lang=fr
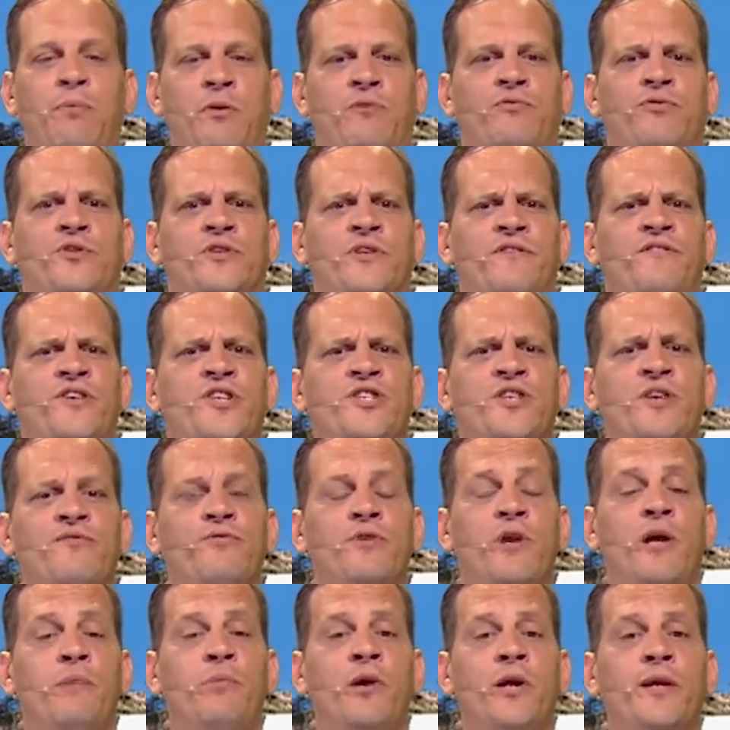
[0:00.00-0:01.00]
Ah ben, vous avez déjà
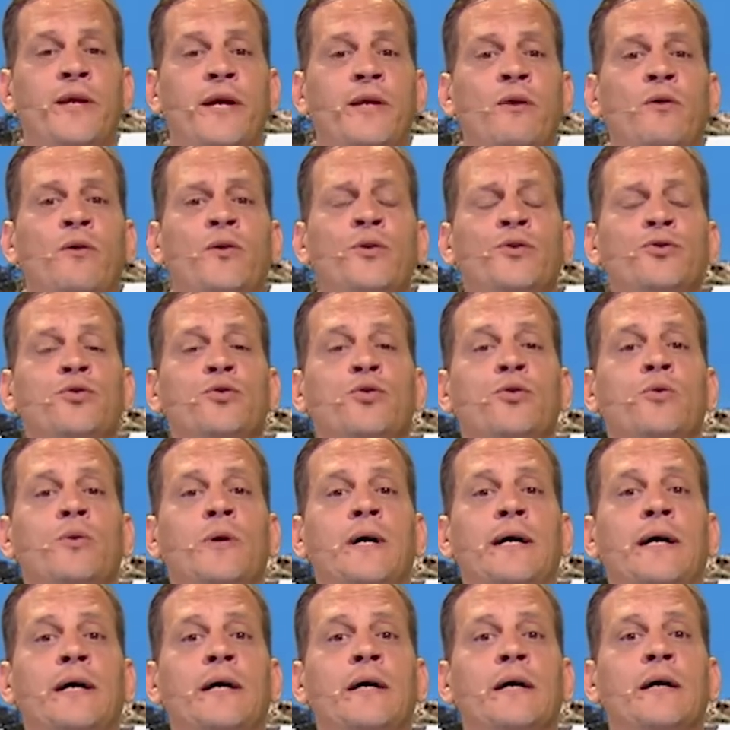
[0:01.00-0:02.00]
vu la bande-annonce ou
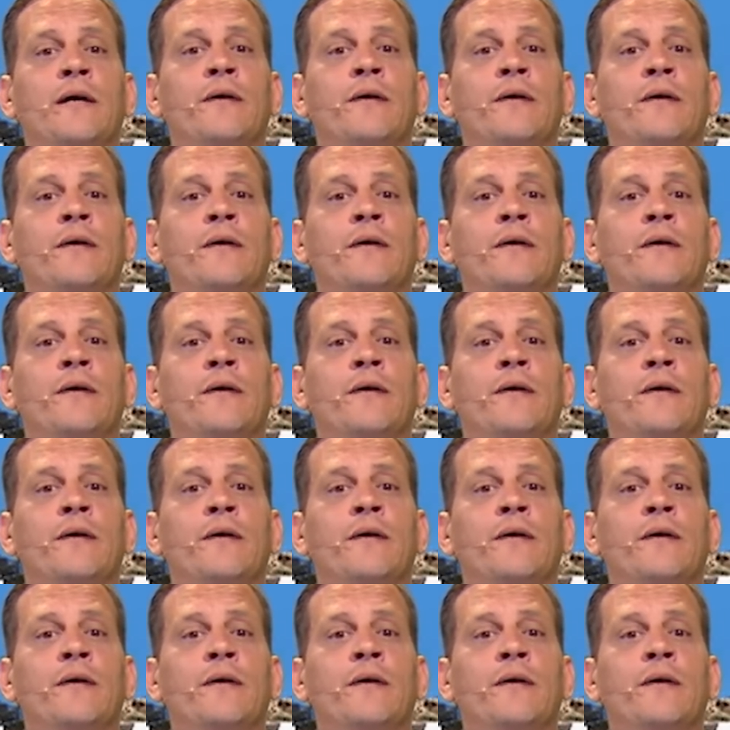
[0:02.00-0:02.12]
quoi